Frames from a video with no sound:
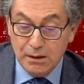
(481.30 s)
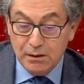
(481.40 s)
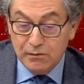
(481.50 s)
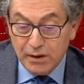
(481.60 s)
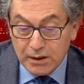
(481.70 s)

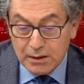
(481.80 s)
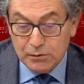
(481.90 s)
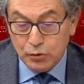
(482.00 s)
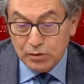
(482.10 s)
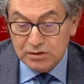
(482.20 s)
Peki
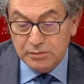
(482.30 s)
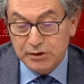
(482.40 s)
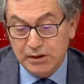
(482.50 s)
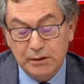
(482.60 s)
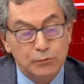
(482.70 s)
çok hızlı bir
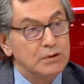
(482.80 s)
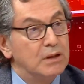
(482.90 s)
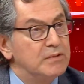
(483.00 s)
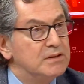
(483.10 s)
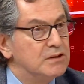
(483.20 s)
şekilde
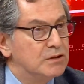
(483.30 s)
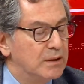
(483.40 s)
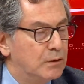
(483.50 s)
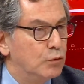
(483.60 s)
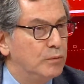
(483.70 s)
düzelmesi için
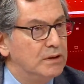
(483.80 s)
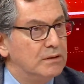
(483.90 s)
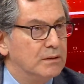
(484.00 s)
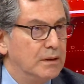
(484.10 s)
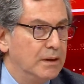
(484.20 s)
ekonominin